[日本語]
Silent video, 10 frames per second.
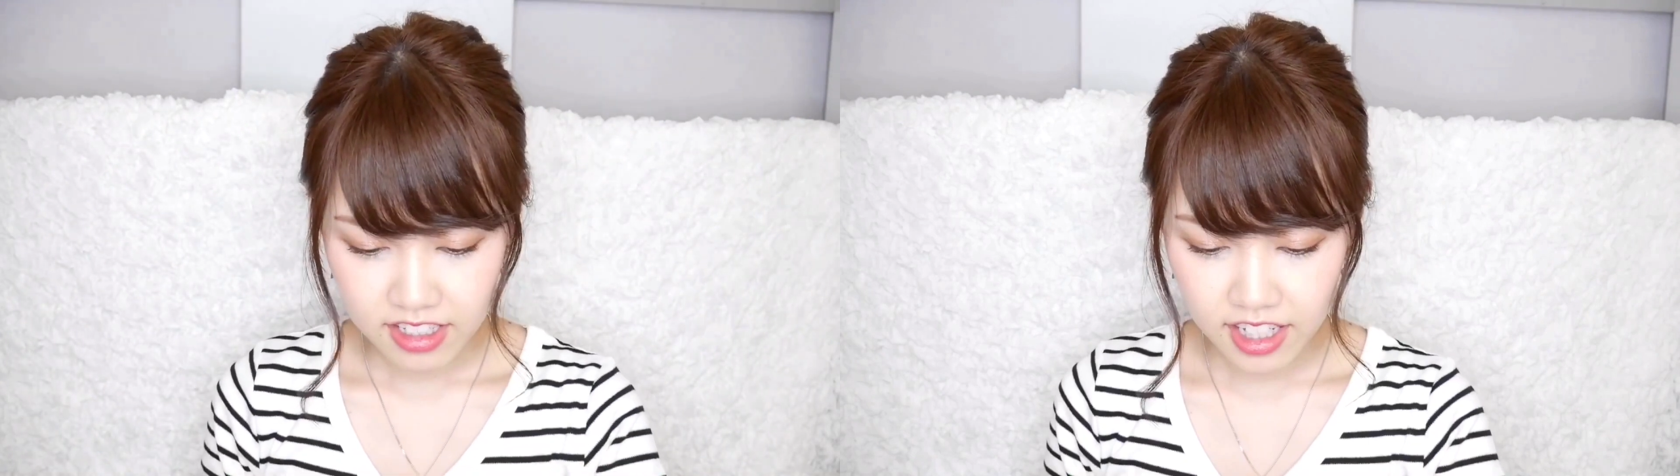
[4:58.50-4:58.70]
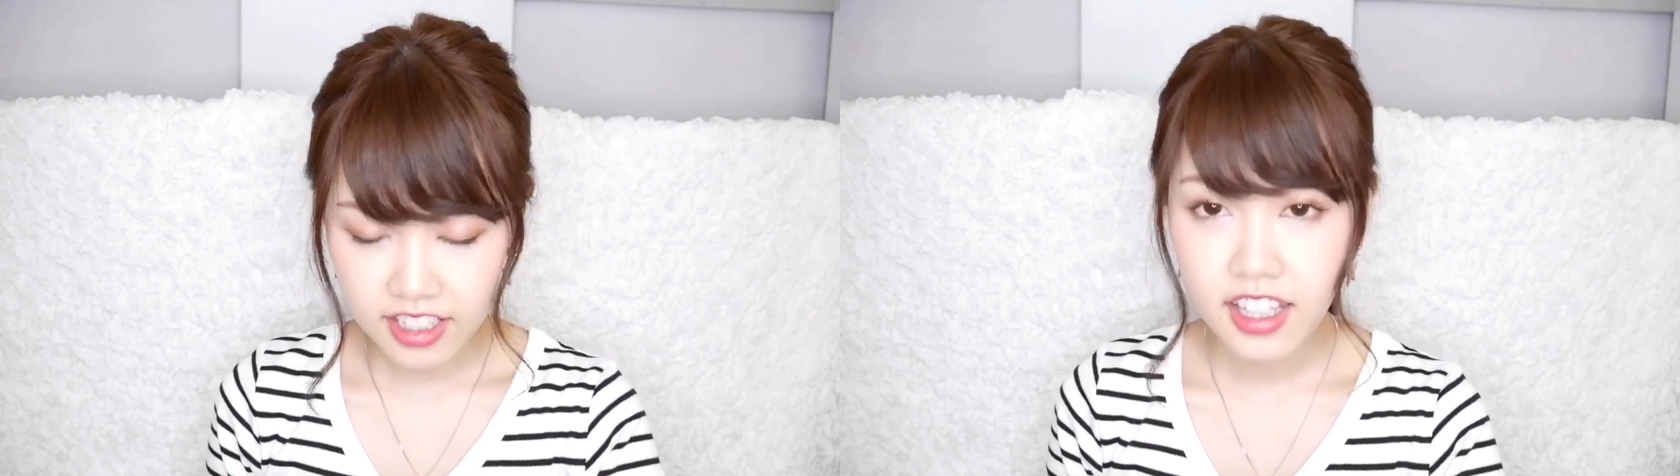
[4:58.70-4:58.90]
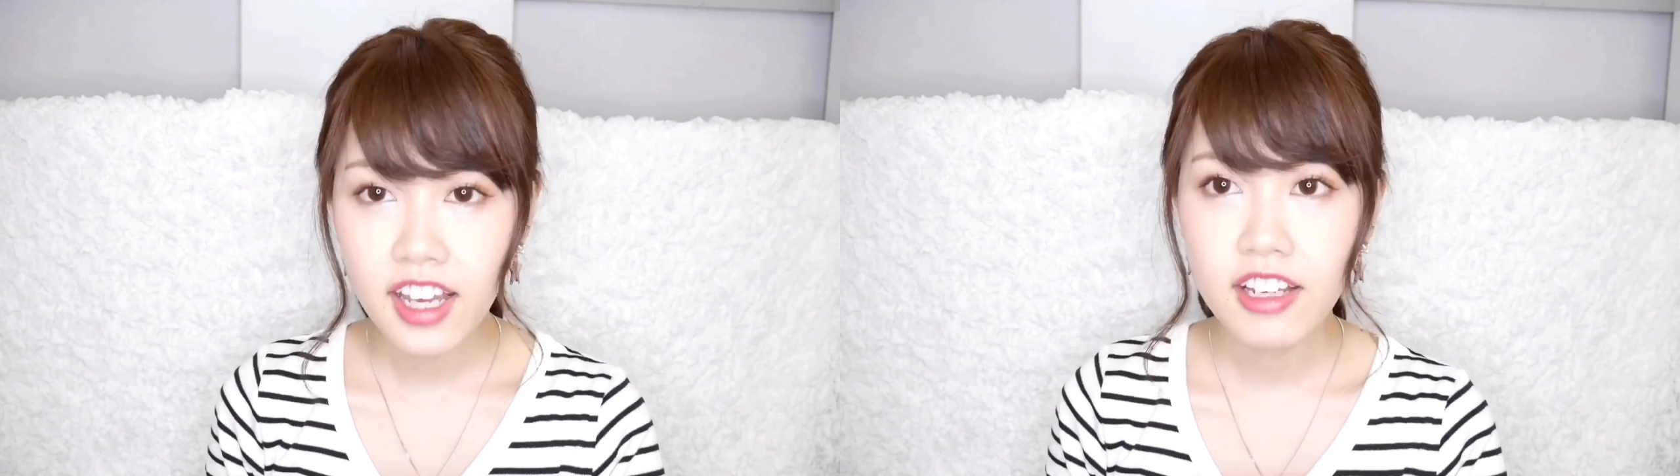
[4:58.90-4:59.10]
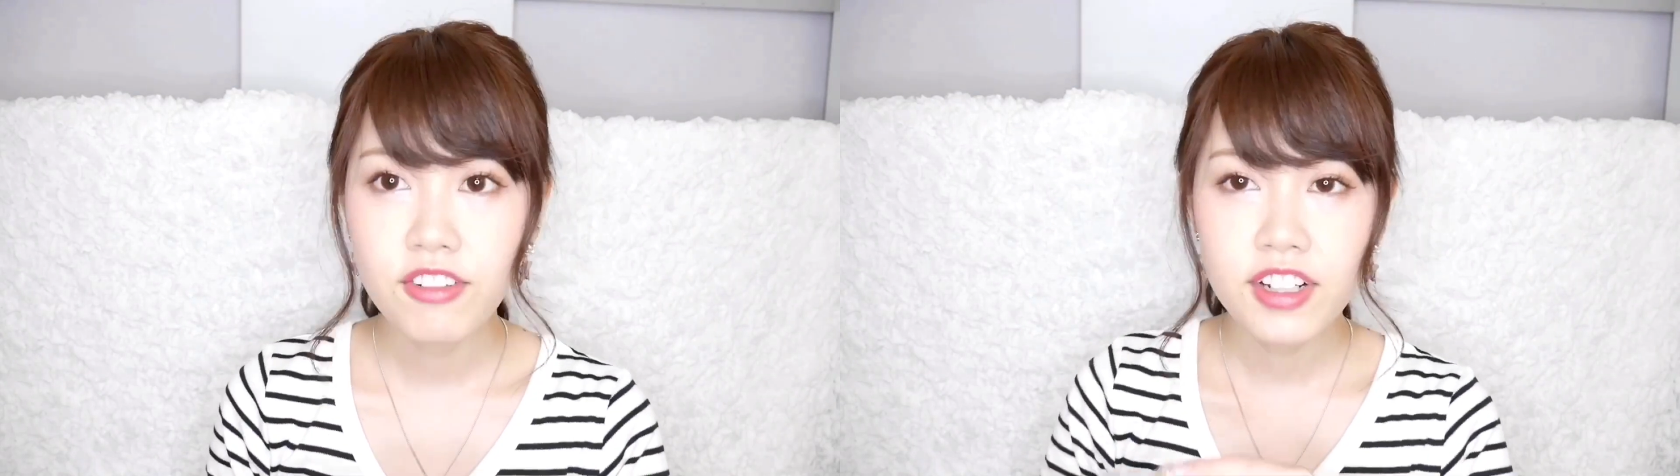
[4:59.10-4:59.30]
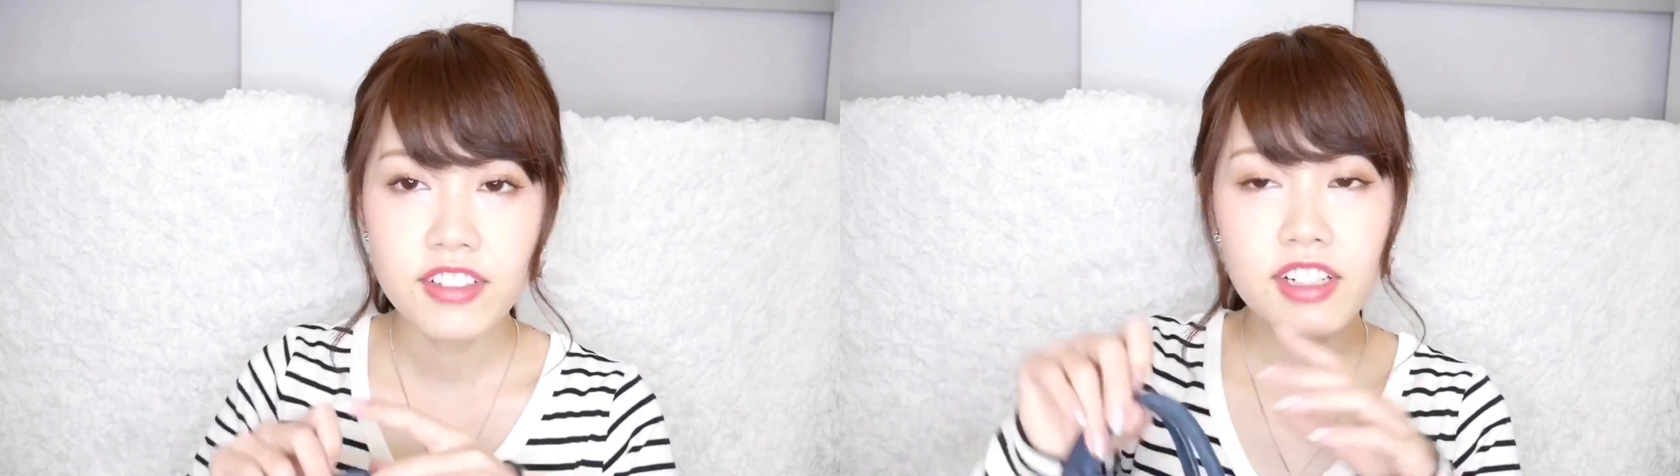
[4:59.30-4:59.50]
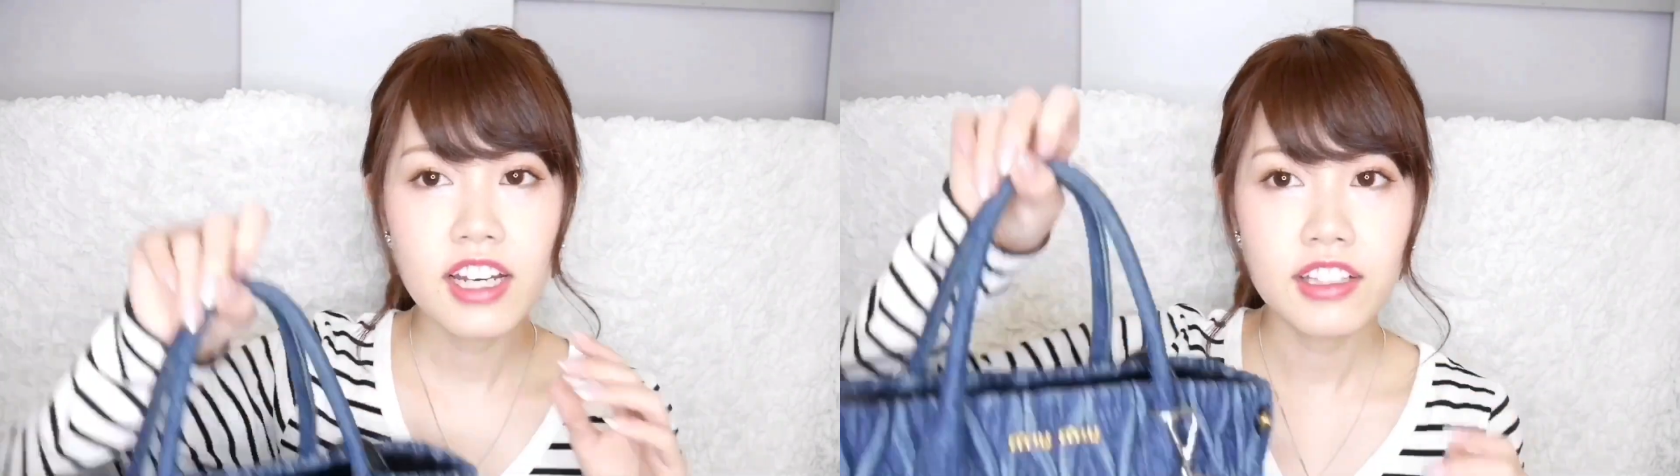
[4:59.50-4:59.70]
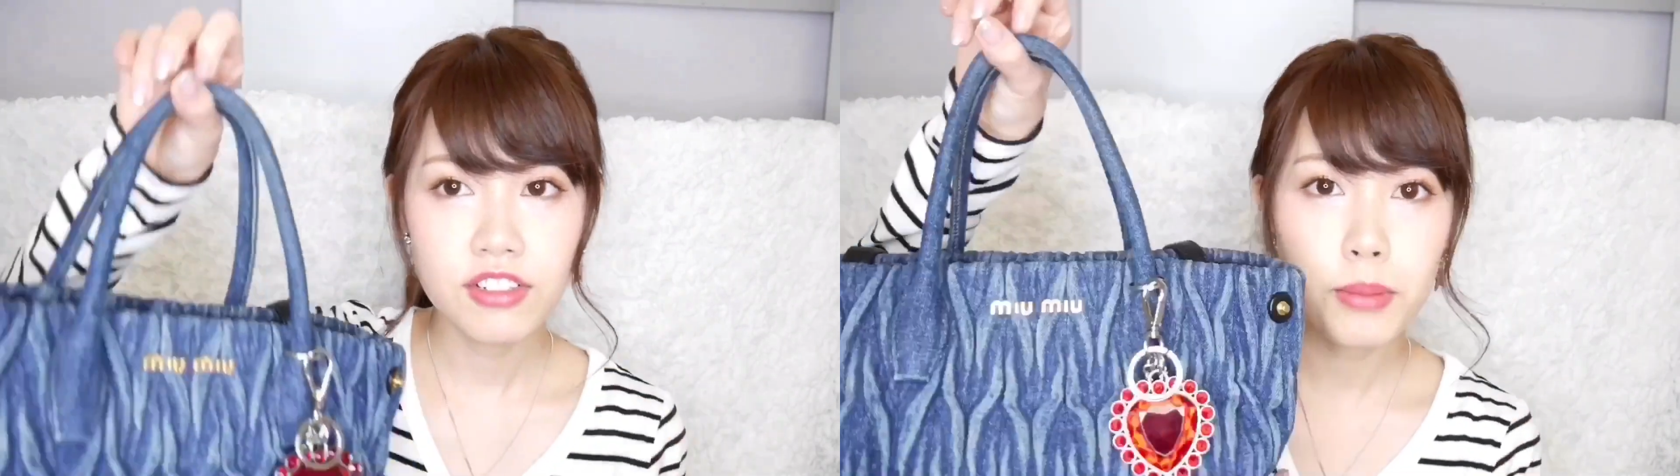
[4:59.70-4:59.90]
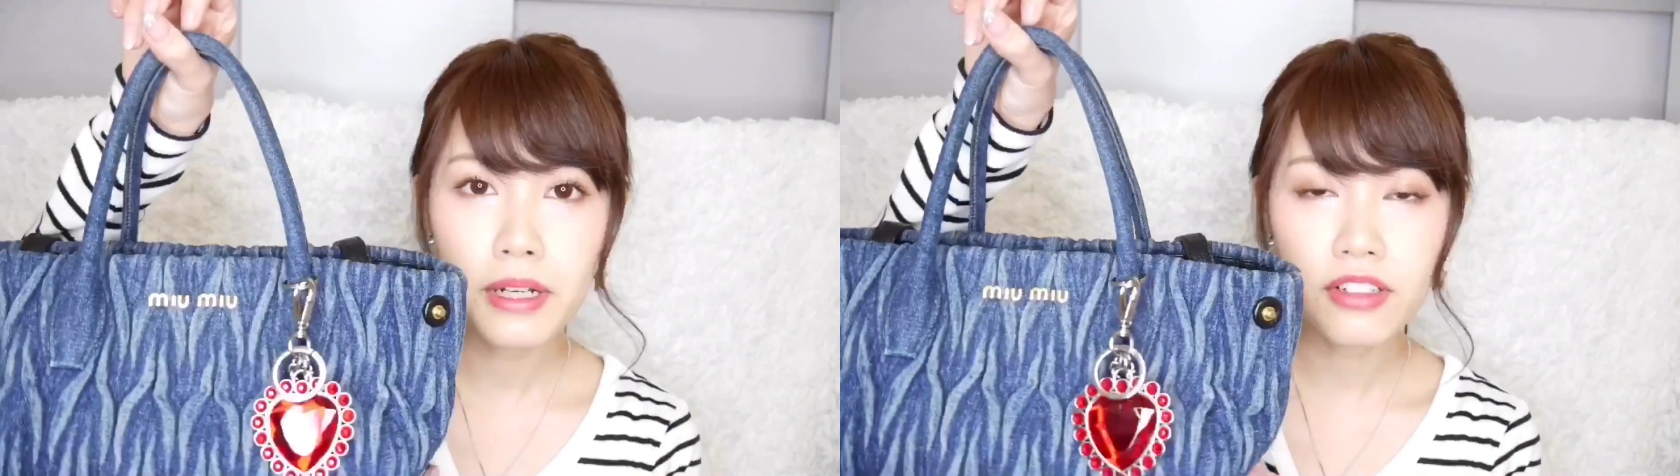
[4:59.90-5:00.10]
だいたいこれぐらい
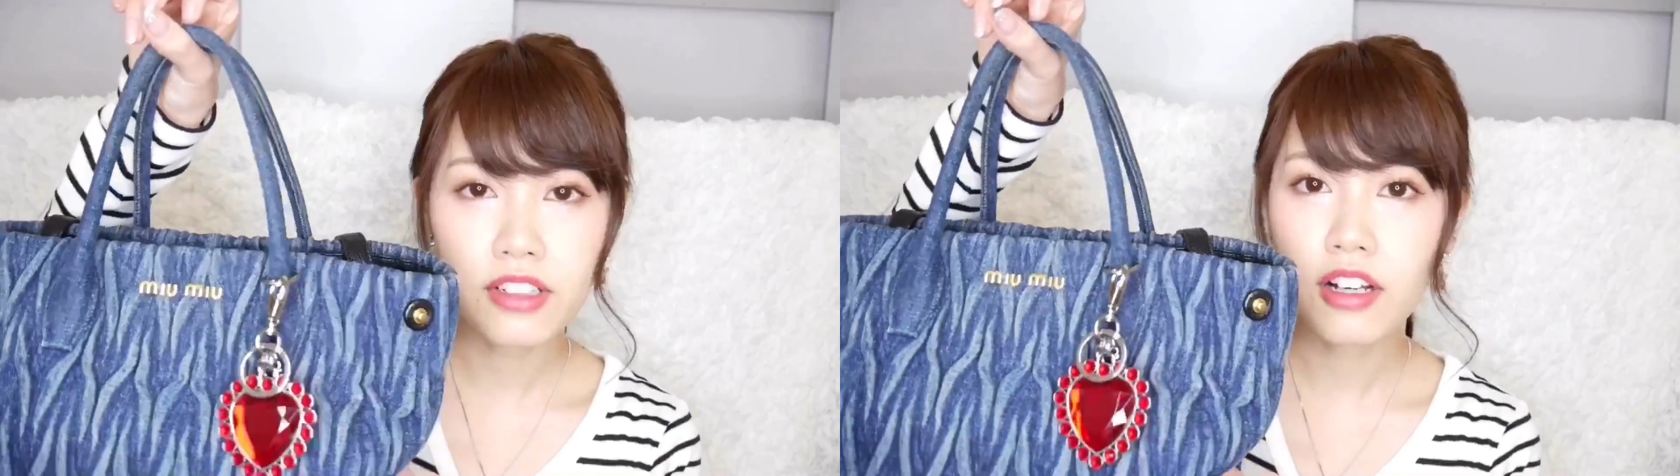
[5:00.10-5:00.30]
のバッグ